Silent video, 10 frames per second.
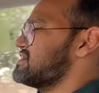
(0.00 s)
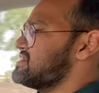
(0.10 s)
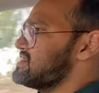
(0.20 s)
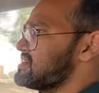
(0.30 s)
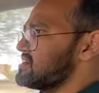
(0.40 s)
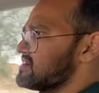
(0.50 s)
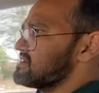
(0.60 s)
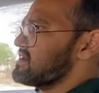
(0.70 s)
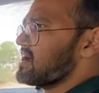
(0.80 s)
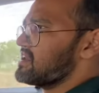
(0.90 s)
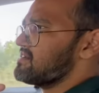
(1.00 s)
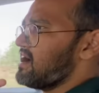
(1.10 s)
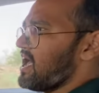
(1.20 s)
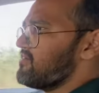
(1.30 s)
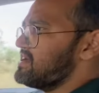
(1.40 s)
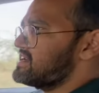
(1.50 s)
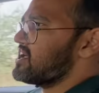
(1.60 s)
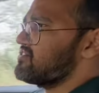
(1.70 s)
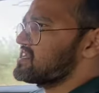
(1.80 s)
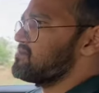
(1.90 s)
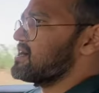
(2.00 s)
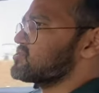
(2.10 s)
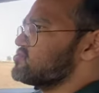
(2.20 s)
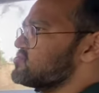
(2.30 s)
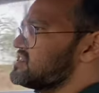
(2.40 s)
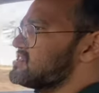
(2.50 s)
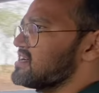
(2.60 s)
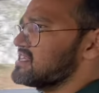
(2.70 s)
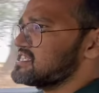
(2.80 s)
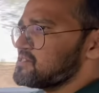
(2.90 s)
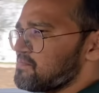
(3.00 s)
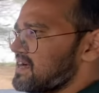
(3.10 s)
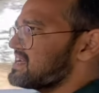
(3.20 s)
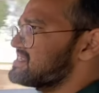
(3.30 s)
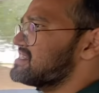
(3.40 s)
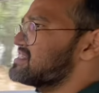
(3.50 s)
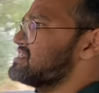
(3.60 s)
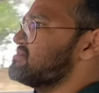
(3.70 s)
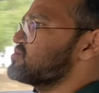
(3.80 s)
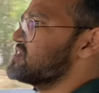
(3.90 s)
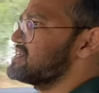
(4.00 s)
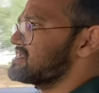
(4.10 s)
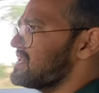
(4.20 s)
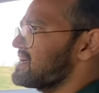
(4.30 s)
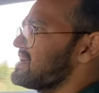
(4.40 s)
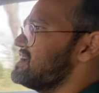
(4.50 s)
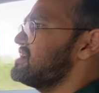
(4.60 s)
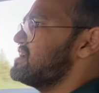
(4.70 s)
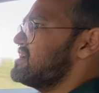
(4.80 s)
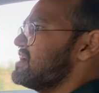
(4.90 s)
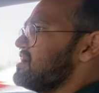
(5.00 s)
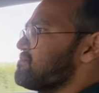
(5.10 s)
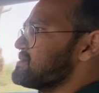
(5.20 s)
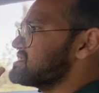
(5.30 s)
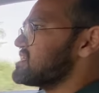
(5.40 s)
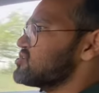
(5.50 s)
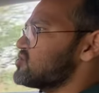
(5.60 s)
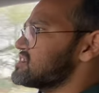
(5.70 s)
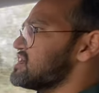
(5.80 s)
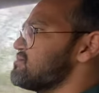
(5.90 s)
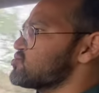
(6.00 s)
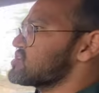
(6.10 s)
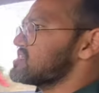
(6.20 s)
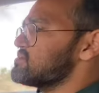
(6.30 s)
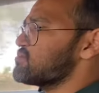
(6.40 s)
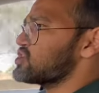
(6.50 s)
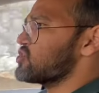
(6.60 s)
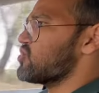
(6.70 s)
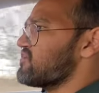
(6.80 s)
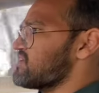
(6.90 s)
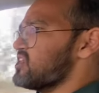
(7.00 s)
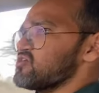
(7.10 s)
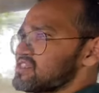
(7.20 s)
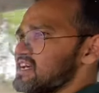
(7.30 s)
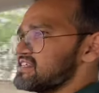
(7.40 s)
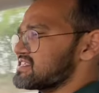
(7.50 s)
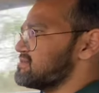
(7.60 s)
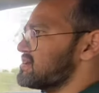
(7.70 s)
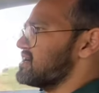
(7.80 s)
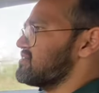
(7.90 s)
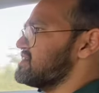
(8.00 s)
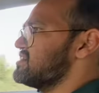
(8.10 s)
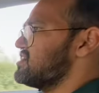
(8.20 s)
ये अगर हाईवे ड्राइविंग की बात करूँ तो ये ज़्यादा चिपक के चलती है मुझे ऐसा लग रहा है पंच है थोड़ा सा उसके अंदर बॉडी रोल फील होता है इसके मुकाबले